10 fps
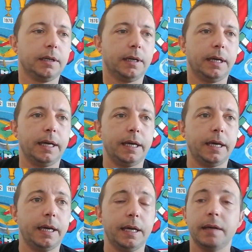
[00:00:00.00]

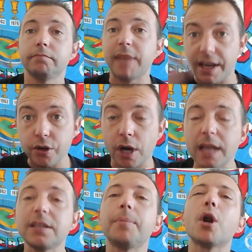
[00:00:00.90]
Eh, da
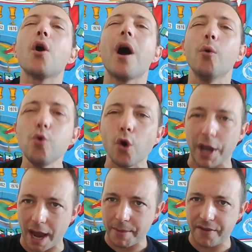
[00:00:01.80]
ignorante però uno
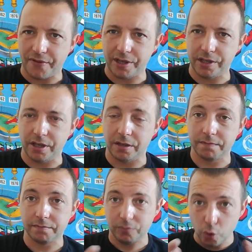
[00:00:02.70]
che ama i figli,
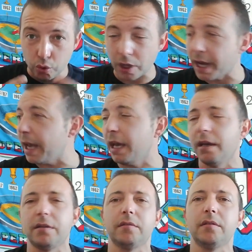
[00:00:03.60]
uno
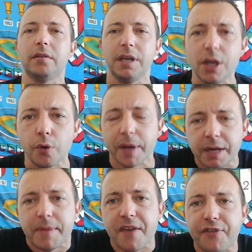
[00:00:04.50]
che io per
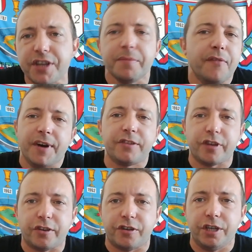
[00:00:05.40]
i miei figli mi
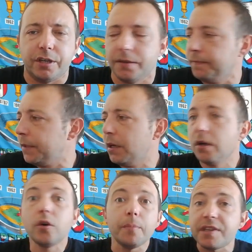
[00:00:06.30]
faccio a Ciro,
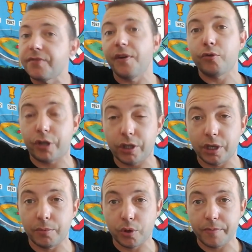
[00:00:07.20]
come si fa a
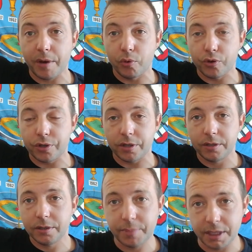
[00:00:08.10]
uccidere pure mia moglie
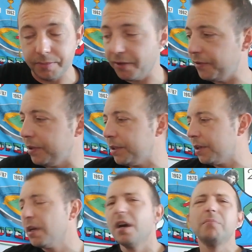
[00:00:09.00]
per i miei figli.
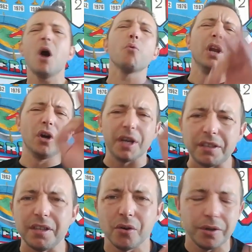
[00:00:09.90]
Ma quello che
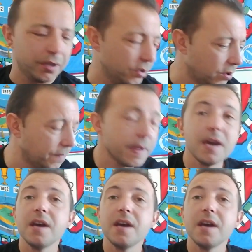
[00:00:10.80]
dico io, no?